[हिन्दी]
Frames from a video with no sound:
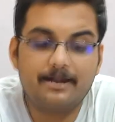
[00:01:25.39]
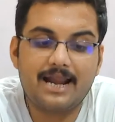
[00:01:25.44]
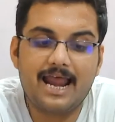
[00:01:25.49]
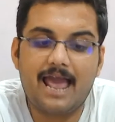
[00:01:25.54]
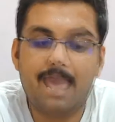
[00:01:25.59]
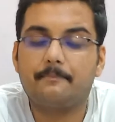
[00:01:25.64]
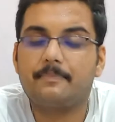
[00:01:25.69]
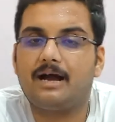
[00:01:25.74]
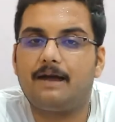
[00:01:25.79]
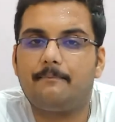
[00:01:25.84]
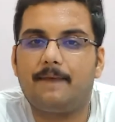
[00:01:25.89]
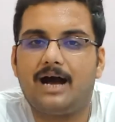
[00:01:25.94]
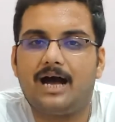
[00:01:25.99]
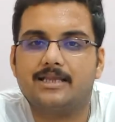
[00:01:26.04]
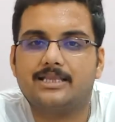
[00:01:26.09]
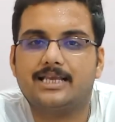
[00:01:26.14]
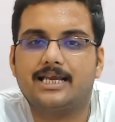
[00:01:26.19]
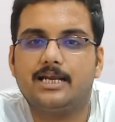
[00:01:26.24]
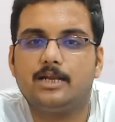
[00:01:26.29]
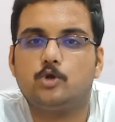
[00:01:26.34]
अब रैम का
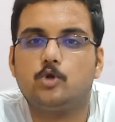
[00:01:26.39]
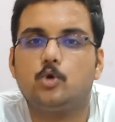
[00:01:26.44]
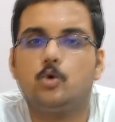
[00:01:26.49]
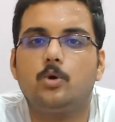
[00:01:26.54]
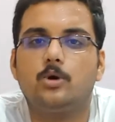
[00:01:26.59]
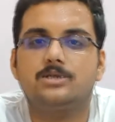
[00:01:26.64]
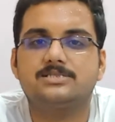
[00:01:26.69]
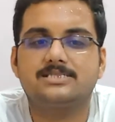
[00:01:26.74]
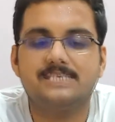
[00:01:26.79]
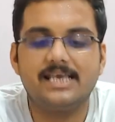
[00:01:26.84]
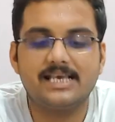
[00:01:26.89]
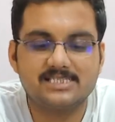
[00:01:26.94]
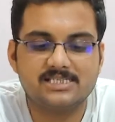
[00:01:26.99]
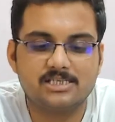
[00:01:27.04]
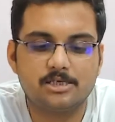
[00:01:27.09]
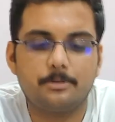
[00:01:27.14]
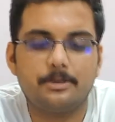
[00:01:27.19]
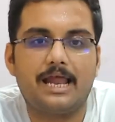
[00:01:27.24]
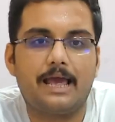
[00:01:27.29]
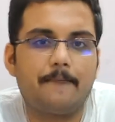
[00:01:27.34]
बात करें तो
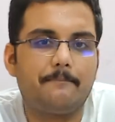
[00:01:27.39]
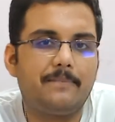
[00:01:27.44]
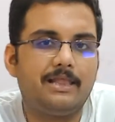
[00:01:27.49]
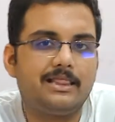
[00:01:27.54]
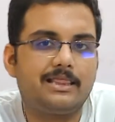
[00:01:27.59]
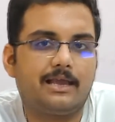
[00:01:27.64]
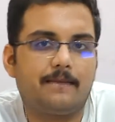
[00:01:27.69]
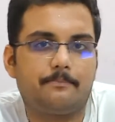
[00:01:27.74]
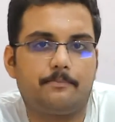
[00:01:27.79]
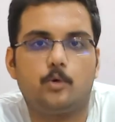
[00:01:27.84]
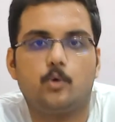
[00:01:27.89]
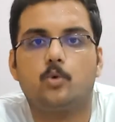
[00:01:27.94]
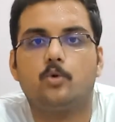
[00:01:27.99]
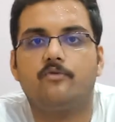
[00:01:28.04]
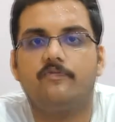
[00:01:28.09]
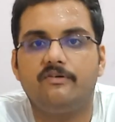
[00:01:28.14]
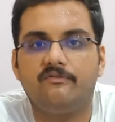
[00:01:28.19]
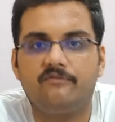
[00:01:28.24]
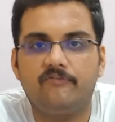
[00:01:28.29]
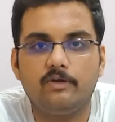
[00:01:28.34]
सिक्स जी रैम मिलता है आप
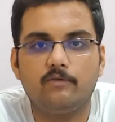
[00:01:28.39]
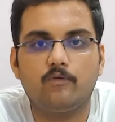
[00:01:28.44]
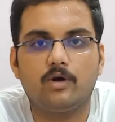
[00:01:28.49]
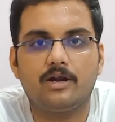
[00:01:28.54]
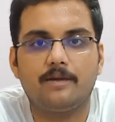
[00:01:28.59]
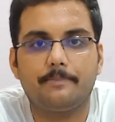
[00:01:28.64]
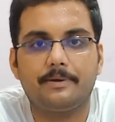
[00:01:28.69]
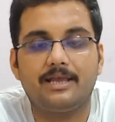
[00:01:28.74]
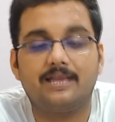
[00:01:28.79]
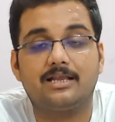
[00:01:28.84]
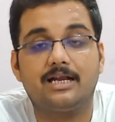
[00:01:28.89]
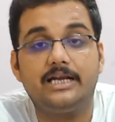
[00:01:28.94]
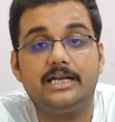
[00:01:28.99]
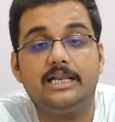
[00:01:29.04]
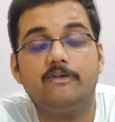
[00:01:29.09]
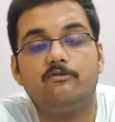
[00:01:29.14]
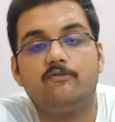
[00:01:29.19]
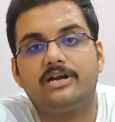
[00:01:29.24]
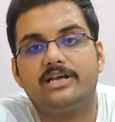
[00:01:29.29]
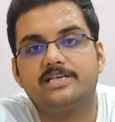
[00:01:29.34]
लोगों को फिफ्टी वन पे
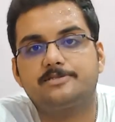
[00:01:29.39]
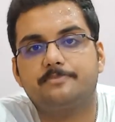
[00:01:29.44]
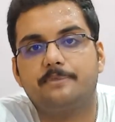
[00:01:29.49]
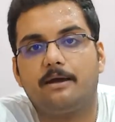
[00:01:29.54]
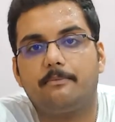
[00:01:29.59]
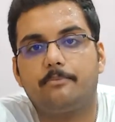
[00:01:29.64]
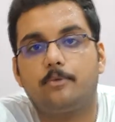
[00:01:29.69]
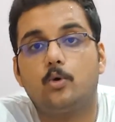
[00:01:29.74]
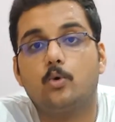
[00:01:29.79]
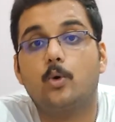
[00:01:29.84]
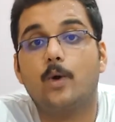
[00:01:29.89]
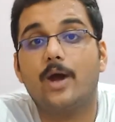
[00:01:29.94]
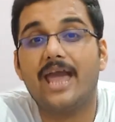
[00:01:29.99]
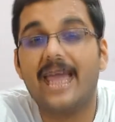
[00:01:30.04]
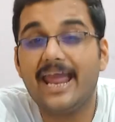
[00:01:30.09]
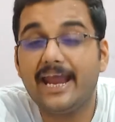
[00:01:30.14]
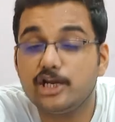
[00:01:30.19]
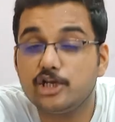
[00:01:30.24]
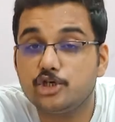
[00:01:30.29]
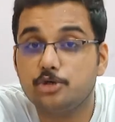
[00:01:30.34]
थर्टी वन एस पे आप लोगों को
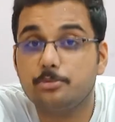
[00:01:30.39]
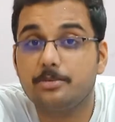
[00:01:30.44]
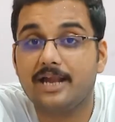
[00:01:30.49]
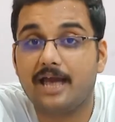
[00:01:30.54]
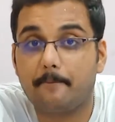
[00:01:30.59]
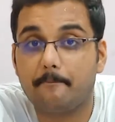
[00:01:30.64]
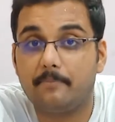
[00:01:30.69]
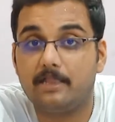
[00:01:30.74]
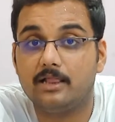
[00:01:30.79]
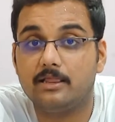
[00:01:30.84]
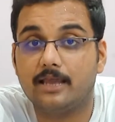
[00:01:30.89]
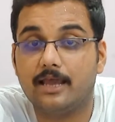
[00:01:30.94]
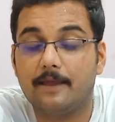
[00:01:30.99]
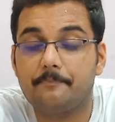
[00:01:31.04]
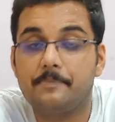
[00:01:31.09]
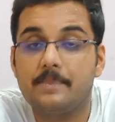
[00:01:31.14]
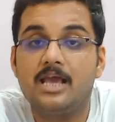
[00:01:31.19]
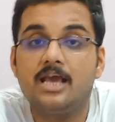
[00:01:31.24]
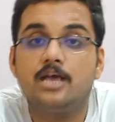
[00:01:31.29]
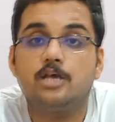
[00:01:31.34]
एट जी रैम
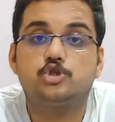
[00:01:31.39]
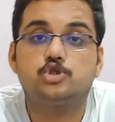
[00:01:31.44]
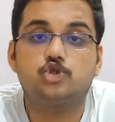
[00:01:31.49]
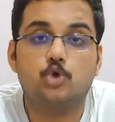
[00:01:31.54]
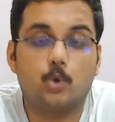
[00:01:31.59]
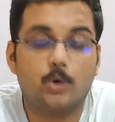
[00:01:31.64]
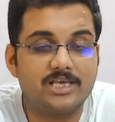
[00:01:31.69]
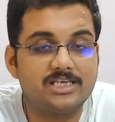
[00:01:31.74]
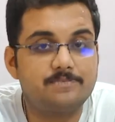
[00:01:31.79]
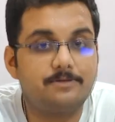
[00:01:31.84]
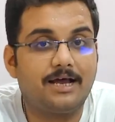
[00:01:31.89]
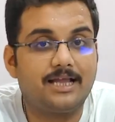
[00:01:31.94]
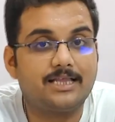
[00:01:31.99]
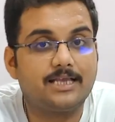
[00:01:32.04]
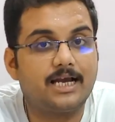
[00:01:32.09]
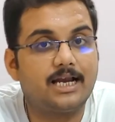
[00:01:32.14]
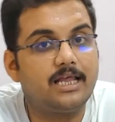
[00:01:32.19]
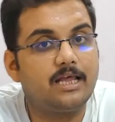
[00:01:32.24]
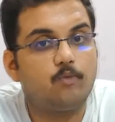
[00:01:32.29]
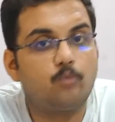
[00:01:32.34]
मिलता है स्टोरेज
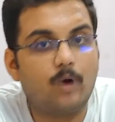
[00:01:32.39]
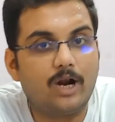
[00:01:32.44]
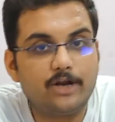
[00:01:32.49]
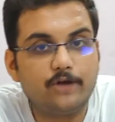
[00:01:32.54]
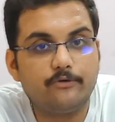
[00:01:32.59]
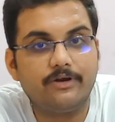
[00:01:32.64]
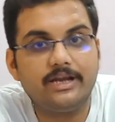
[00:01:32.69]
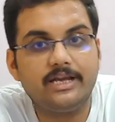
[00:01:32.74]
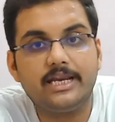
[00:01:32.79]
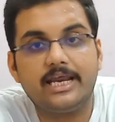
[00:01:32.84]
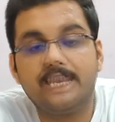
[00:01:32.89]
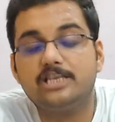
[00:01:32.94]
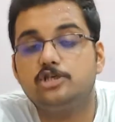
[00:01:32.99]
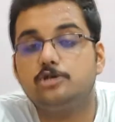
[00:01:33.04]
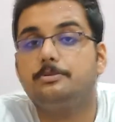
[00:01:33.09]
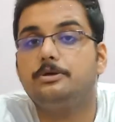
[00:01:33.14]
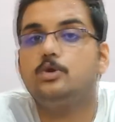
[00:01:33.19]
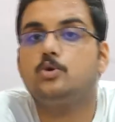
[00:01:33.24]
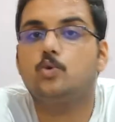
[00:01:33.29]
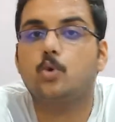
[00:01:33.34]
बात करें वन ट्वेंटी एट
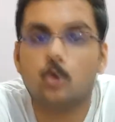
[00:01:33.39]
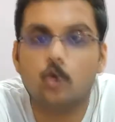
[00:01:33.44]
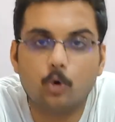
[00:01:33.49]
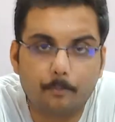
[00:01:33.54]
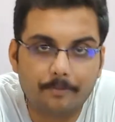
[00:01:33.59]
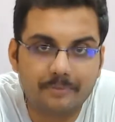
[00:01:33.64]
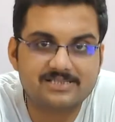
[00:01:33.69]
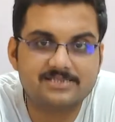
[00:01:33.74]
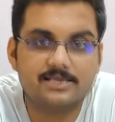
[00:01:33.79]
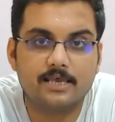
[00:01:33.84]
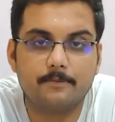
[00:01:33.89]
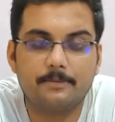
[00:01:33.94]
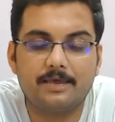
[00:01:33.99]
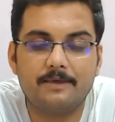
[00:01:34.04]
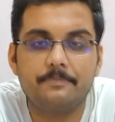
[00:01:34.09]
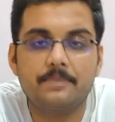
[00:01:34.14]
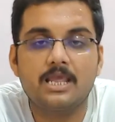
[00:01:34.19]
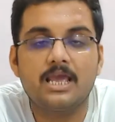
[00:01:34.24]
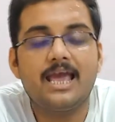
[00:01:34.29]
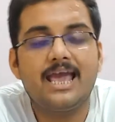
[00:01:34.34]
जी बी दोनों पे
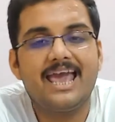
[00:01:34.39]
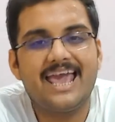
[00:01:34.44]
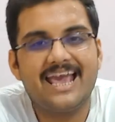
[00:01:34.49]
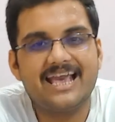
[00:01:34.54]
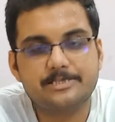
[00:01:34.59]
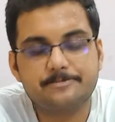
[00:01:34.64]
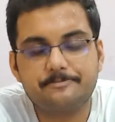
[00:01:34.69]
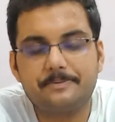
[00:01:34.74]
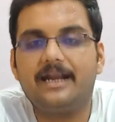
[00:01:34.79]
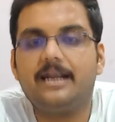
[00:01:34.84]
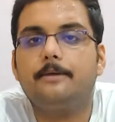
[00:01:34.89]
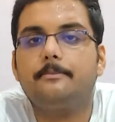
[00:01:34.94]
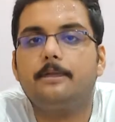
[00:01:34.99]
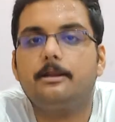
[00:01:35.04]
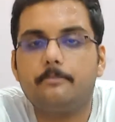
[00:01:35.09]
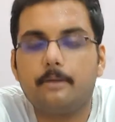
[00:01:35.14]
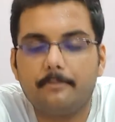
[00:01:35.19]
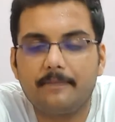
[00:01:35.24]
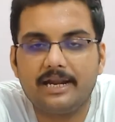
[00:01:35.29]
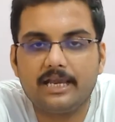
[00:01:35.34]
सेम है
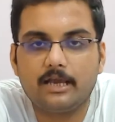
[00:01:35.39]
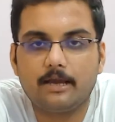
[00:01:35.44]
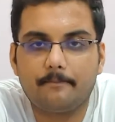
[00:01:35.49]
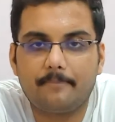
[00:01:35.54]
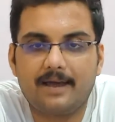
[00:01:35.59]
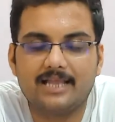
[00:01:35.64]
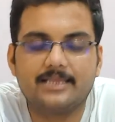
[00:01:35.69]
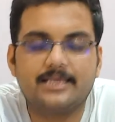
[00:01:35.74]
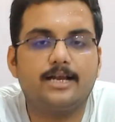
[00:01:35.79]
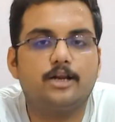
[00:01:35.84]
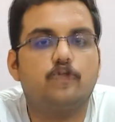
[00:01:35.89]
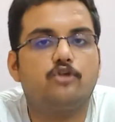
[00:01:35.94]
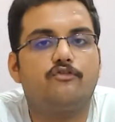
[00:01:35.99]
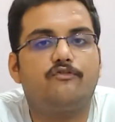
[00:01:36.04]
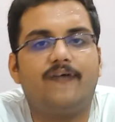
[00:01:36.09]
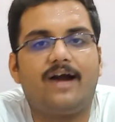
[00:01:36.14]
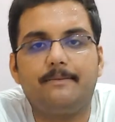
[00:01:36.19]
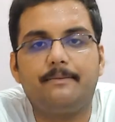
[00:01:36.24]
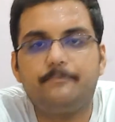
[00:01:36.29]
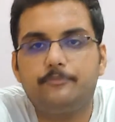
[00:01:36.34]
एक्सपेंडेबल मेमोरी का बात करें
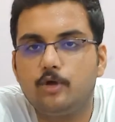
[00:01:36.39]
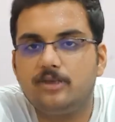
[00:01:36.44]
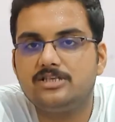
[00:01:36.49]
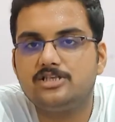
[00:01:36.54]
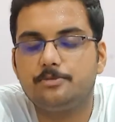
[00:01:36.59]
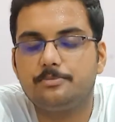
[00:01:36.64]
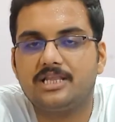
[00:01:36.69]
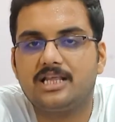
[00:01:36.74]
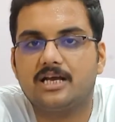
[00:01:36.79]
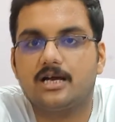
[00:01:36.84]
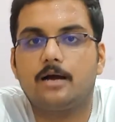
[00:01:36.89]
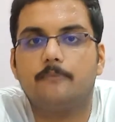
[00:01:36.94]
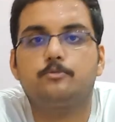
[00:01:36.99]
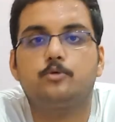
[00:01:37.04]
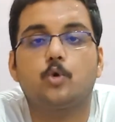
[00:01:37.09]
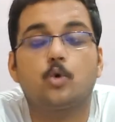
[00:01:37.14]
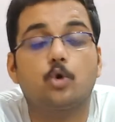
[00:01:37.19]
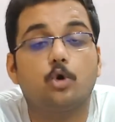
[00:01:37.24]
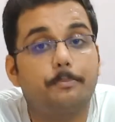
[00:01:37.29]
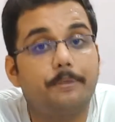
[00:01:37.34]
तो फाइव ट्वेल्व जी बी तक
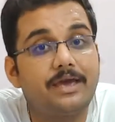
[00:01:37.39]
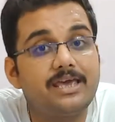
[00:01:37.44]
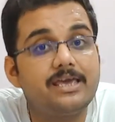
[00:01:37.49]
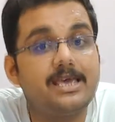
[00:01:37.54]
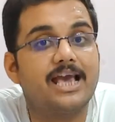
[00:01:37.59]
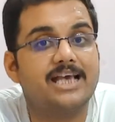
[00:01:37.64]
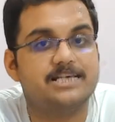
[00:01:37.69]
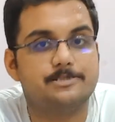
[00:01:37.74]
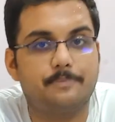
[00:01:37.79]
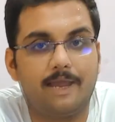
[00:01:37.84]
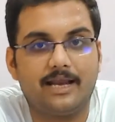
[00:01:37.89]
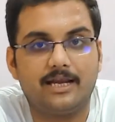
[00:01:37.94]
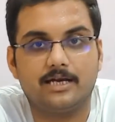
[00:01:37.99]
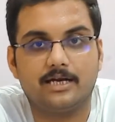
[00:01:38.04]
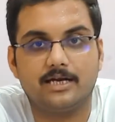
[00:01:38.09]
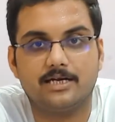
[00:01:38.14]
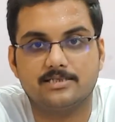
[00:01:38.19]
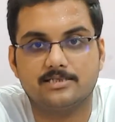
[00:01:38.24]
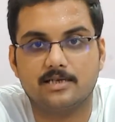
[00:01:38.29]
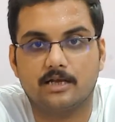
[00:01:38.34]
आप दोनों पे ही
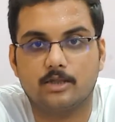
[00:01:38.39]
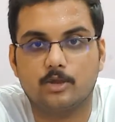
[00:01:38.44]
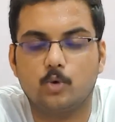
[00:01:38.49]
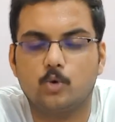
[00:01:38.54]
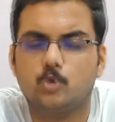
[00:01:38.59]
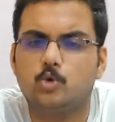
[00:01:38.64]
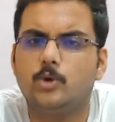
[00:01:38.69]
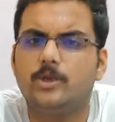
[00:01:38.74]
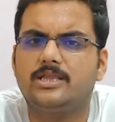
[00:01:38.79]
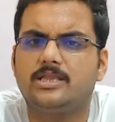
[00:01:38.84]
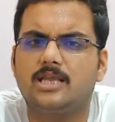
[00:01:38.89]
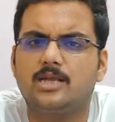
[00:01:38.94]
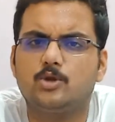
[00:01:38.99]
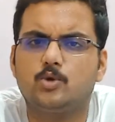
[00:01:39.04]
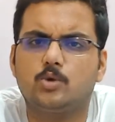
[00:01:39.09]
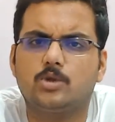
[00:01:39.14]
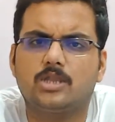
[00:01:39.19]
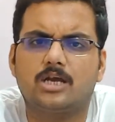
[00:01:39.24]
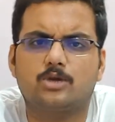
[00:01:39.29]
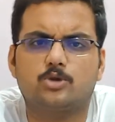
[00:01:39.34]
एक्सपेंड कर सकते हो तो
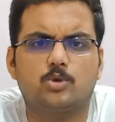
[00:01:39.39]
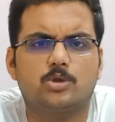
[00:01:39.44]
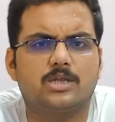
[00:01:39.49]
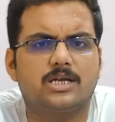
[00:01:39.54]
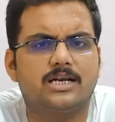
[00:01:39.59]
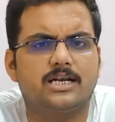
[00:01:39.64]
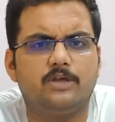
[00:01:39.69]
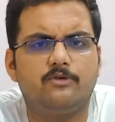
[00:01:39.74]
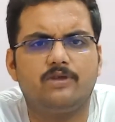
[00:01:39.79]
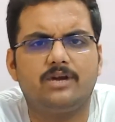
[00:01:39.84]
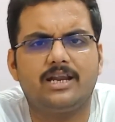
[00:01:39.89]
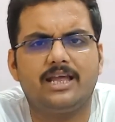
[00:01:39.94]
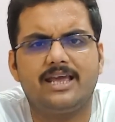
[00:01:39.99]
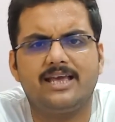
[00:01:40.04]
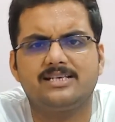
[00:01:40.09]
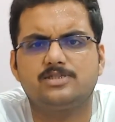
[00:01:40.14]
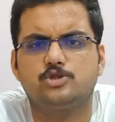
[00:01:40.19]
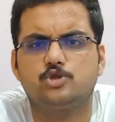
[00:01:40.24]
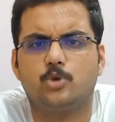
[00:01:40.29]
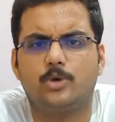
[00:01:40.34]
इतना दूर तक तो थर्टी वन
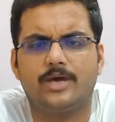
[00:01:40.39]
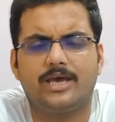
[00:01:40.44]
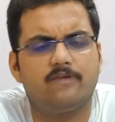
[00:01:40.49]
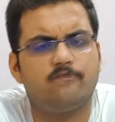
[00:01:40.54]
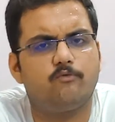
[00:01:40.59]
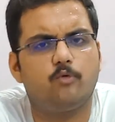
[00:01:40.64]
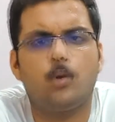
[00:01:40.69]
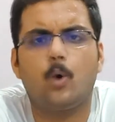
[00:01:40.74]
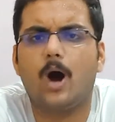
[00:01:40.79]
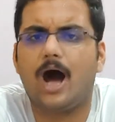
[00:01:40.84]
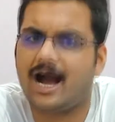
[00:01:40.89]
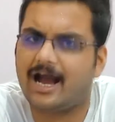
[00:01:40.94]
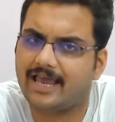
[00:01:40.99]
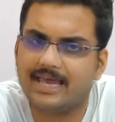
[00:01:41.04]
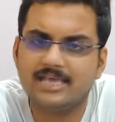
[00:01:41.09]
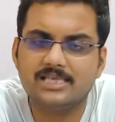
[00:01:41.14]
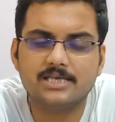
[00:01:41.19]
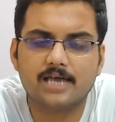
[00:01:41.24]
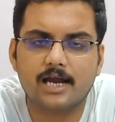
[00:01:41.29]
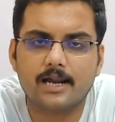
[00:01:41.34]
एस जो है वो
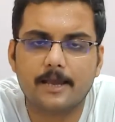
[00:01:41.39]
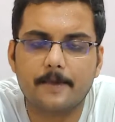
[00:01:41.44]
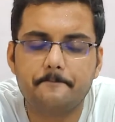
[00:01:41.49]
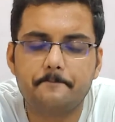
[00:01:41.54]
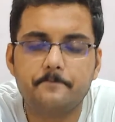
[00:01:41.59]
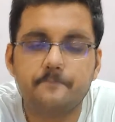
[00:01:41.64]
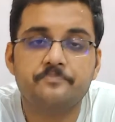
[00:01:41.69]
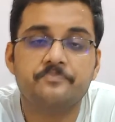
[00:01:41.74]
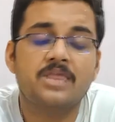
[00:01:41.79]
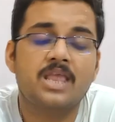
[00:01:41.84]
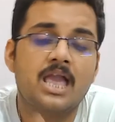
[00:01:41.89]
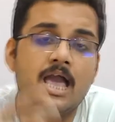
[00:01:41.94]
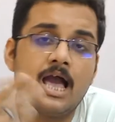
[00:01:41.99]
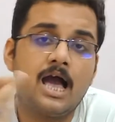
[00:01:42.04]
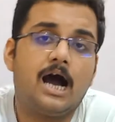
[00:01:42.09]
आगे ही जा रहा है